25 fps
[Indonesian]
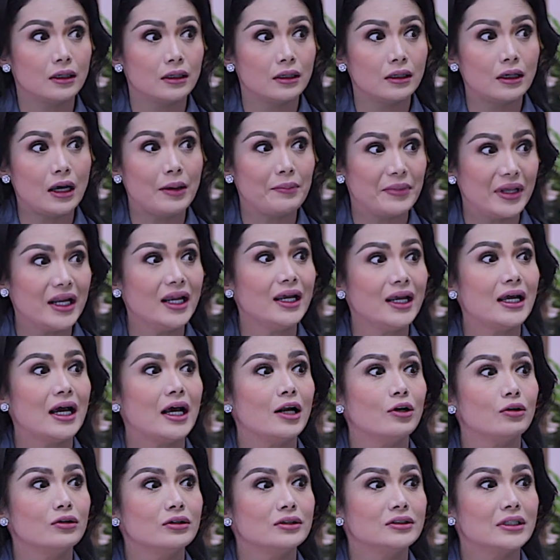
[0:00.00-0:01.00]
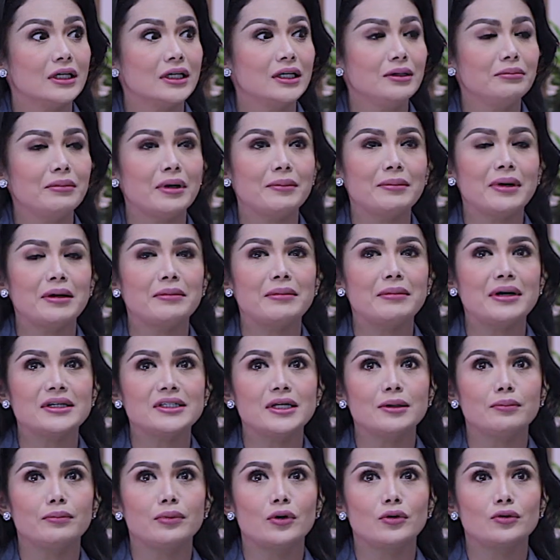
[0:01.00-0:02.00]
Amerika loh. Oh, okay. Jadi memang
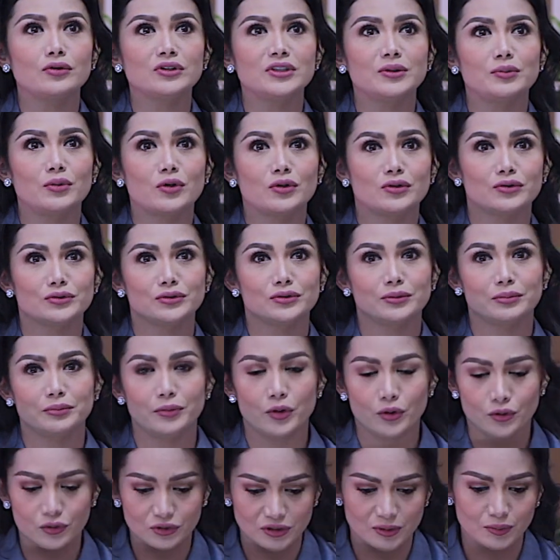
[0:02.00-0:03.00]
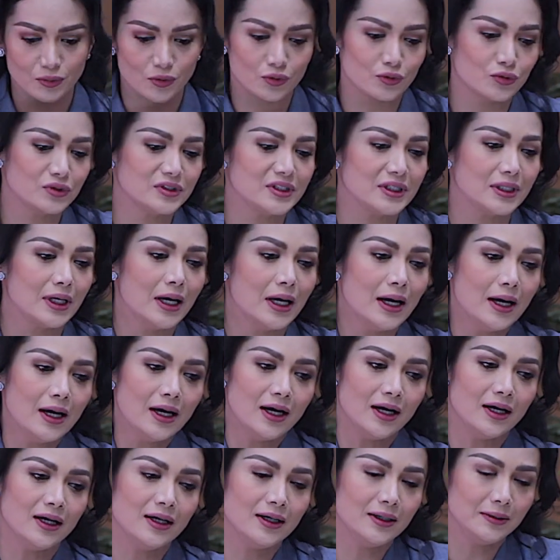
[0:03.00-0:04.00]
banyak produksi-produksi
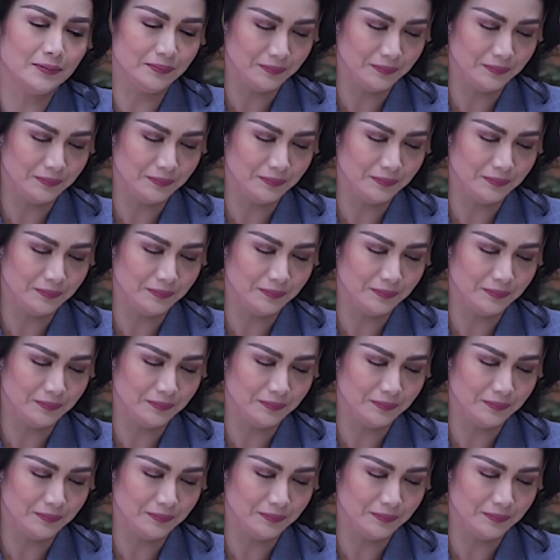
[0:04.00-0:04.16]
uh,